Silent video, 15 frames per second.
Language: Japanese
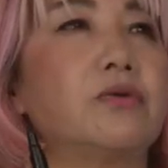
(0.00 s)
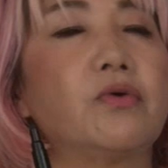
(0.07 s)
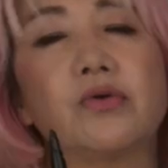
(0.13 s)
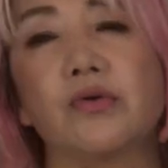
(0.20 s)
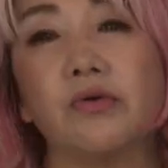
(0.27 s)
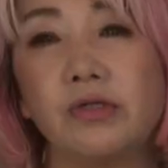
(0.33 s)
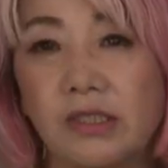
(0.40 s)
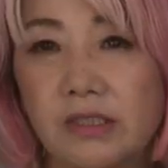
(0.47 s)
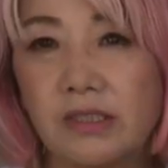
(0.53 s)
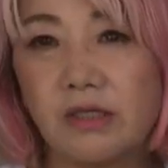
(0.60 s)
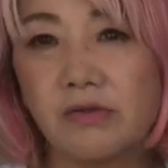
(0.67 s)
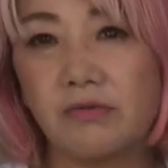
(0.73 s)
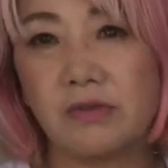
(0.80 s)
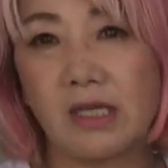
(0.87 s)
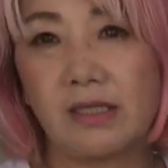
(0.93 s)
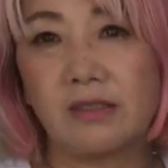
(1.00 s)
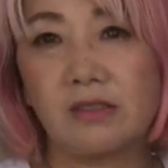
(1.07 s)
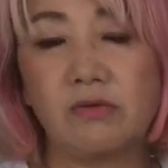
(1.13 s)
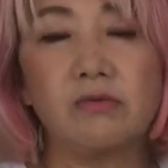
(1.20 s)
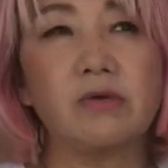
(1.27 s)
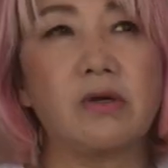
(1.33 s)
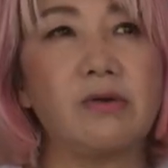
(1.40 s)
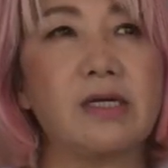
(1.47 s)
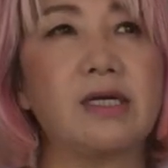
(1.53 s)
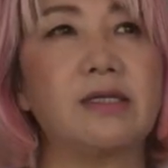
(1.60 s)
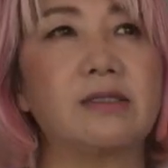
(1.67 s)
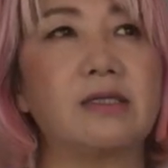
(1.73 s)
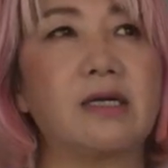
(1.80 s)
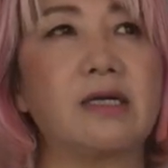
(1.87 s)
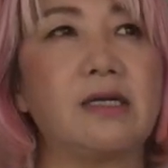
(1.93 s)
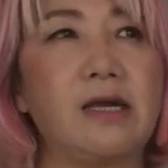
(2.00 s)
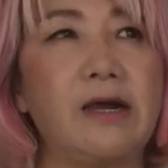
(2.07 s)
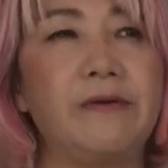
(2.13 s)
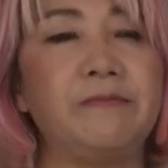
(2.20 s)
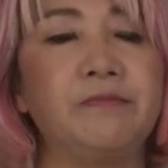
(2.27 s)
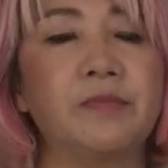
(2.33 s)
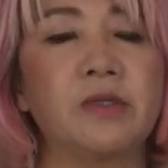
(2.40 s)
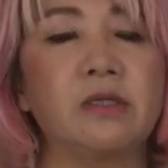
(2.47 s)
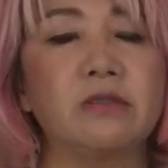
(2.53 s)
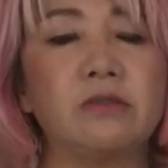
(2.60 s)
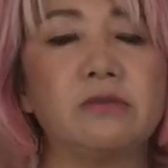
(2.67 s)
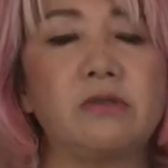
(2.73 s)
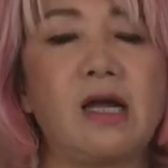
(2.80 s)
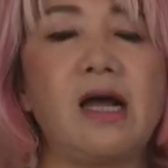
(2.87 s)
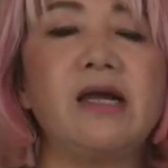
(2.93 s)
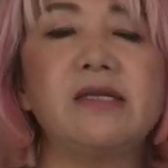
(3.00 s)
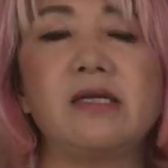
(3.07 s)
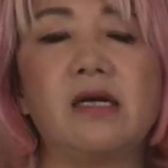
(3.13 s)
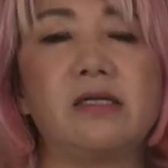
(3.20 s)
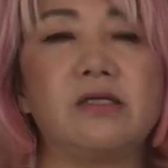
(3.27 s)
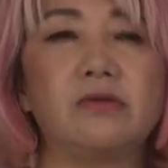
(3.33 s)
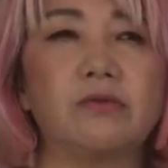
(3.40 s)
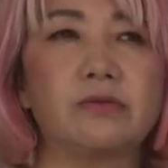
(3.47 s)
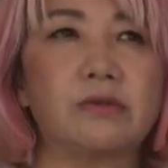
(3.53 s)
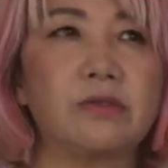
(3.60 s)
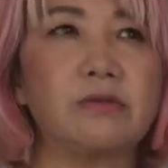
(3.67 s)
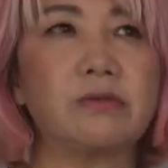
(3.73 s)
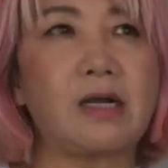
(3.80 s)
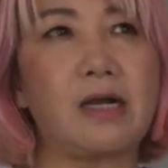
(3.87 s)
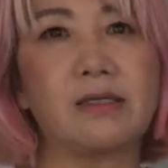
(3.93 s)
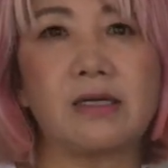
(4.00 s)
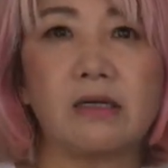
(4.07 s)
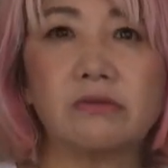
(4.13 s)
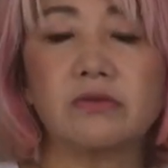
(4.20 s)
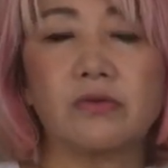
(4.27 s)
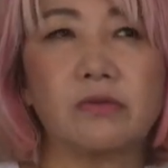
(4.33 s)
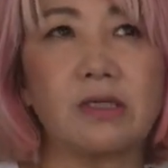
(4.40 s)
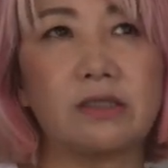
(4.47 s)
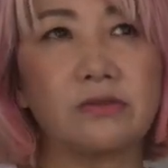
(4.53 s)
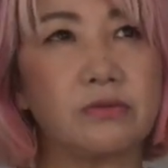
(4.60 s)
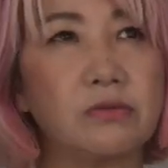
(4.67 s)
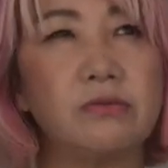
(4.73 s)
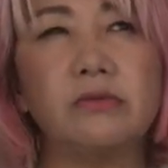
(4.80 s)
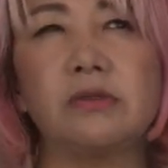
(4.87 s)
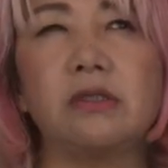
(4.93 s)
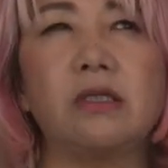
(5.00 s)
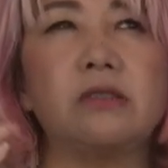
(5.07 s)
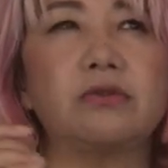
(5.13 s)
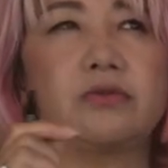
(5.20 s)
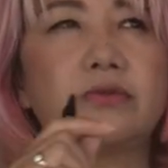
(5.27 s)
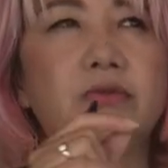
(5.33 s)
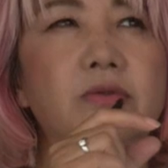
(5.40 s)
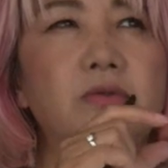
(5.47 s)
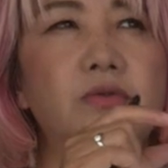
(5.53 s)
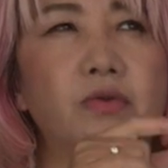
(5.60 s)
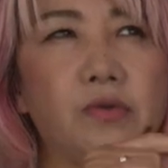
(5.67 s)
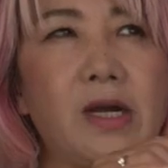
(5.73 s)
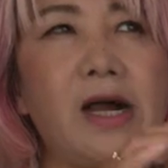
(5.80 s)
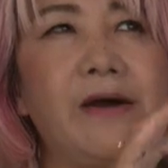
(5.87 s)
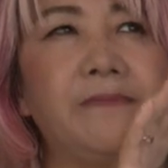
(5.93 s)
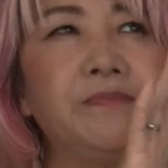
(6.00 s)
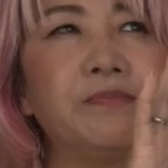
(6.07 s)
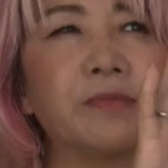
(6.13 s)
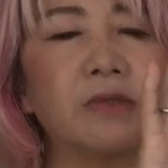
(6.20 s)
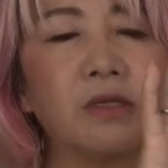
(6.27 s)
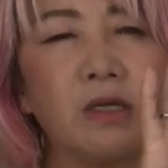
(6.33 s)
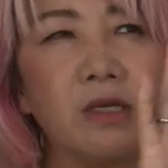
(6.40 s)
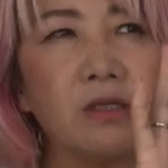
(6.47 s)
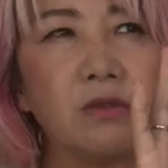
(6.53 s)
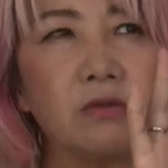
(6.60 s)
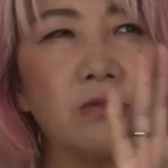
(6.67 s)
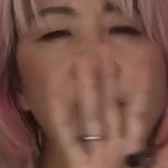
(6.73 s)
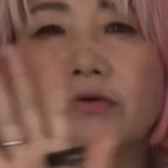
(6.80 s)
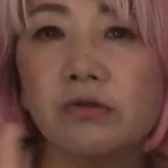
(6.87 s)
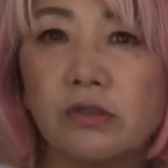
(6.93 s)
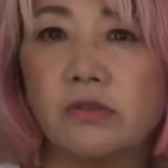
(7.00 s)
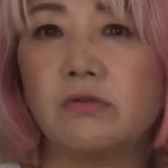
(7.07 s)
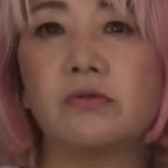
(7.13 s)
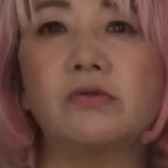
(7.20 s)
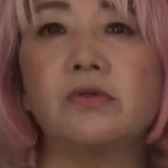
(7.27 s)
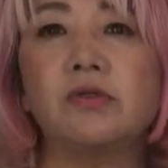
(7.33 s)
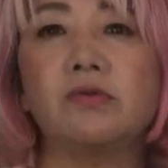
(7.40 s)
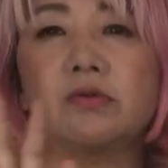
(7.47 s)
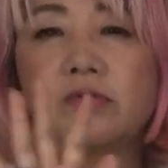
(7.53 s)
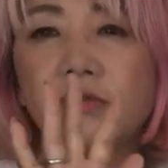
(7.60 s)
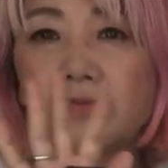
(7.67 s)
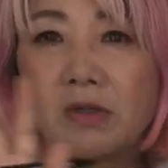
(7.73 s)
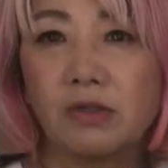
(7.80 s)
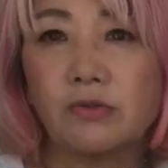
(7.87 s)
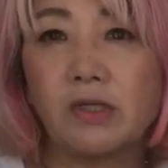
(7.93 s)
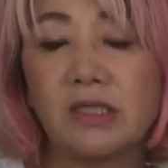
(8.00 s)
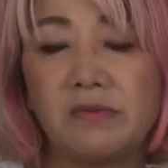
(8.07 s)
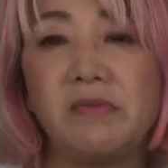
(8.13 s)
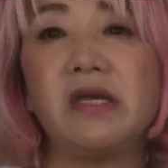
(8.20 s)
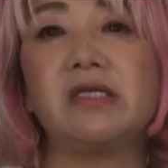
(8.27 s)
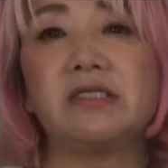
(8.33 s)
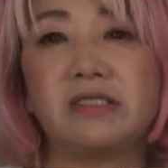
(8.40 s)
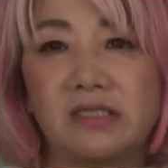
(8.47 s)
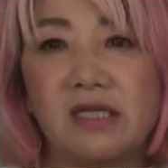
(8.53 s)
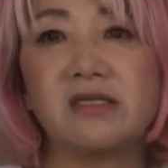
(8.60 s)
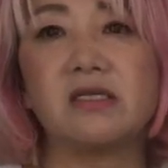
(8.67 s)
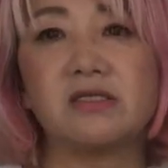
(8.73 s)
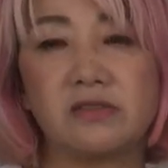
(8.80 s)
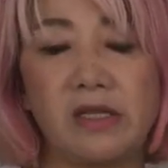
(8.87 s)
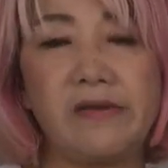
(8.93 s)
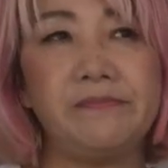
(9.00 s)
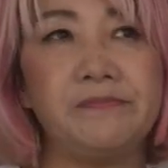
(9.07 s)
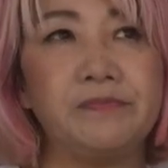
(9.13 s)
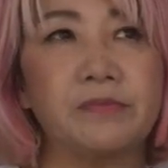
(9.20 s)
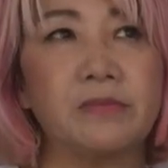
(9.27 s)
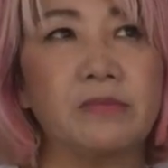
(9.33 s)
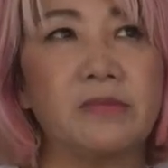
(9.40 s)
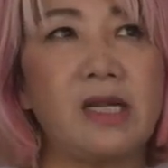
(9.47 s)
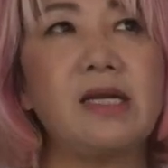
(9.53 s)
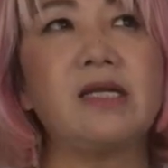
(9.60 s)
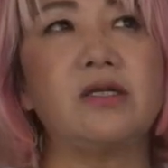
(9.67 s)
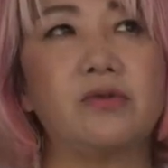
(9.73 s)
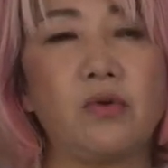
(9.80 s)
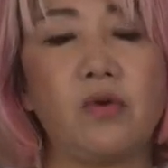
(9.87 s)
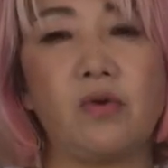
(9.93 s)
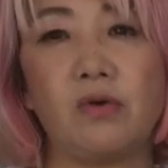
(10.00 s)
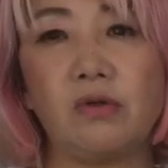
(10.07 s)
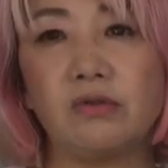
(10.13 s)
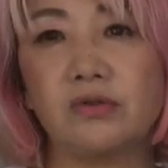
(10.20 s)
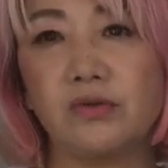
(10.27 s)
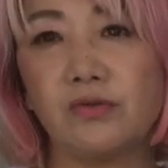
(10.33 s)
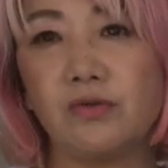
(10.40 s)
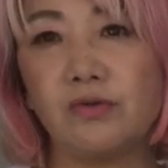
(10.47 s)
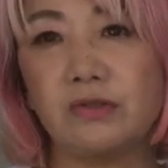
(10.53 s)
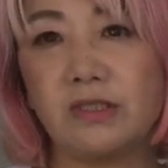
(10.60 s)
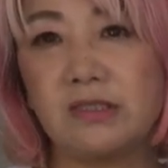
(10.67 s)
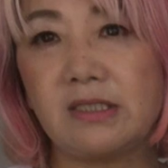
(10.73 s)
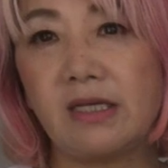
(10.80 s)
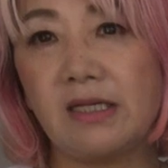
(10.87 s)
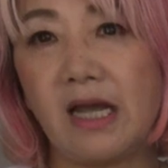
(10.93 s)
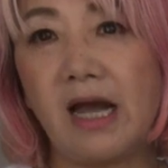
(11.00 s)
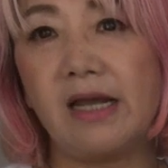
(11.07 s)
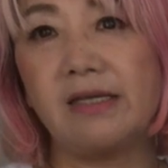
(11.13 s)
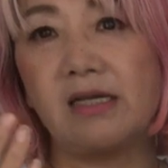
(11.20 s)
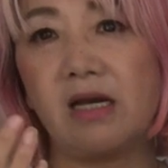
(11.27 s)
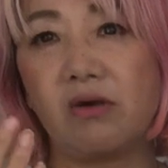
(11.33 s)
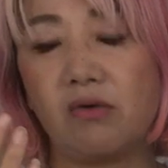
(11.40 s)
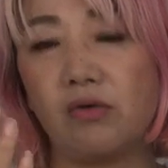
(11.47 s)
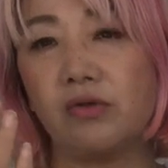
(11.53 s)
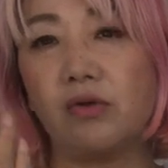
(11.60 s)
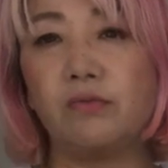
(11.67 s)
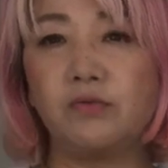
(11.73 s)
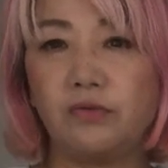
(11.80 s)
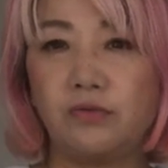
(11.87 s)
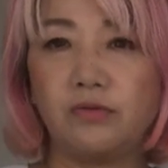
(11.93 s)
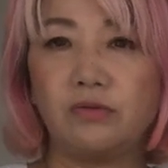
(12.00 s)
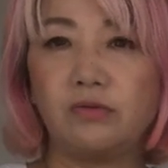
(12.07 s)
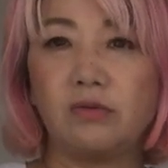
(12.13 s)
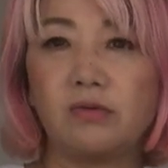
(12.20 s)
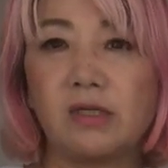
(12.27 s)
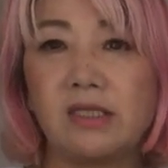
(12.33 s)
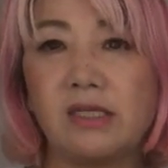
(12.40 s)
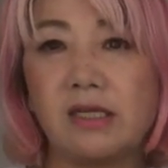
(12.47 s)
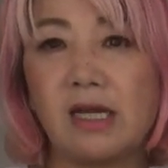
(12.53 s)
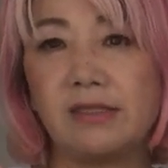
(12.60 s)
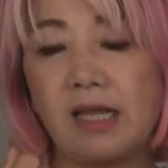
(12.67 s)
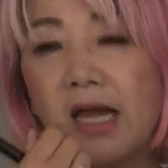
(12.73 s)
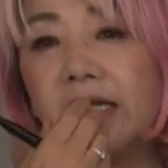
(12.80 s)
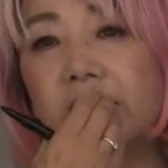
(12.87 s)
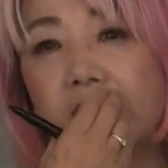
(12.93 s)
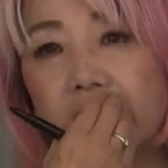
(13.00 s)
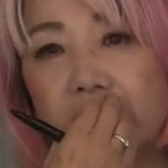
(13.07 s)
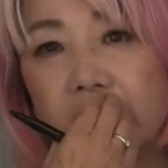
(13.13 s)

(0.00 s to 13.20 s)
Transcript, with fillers: 東京に行ってるんだっていうのが分かったからちょっとハイヤーに乗ってる感覚とかその運転手とか、えー、と黒塗りの車とかイメージしたんですね。だけどその実際にハイヤーを呼ぶお金がない